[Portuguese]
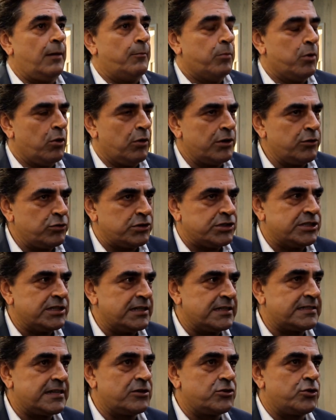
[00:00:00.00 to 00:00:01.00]
a boa
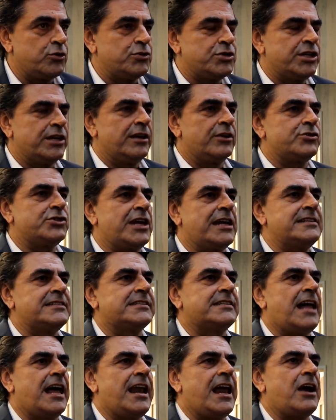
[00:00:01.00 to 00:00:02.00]
notícia de que o dinheiro já
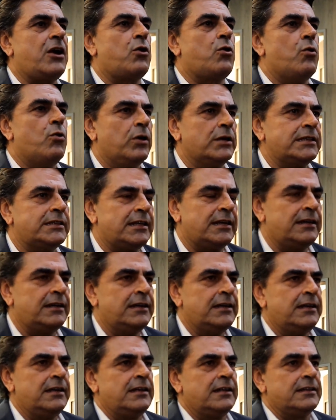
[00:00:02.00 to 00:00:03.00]
está na
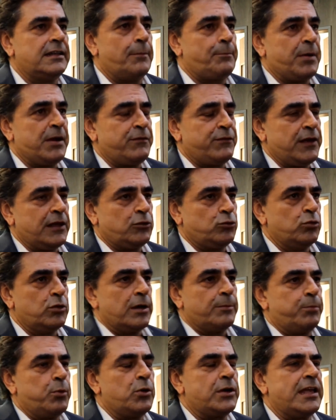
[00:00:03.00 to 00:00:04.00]
conta da
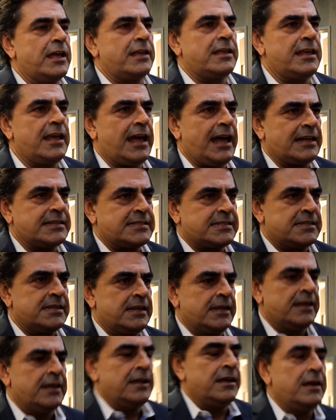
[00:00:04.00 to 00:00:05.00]
prefeitura. Por que, que é assim?
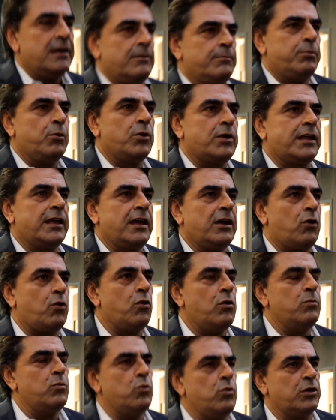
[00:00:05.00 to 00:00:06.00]
Porque,
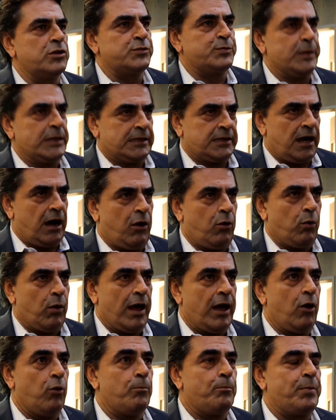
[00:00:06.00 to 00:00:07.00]
como o hospital
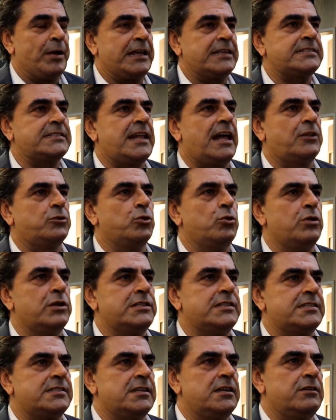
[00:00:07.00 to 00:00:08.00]
é um prestador
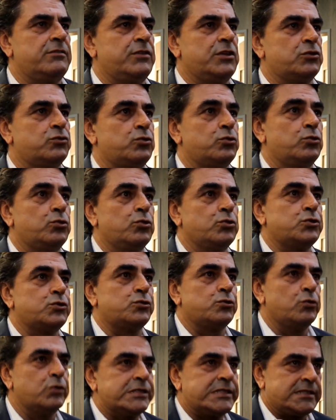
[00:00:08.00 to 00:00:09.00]
de serviço do
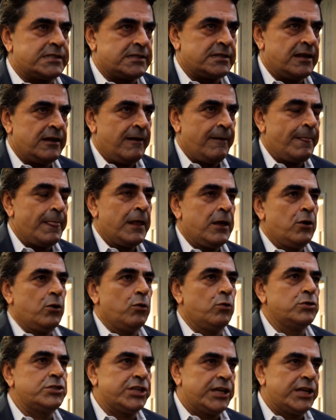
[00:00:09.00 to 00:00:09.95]
SUS, o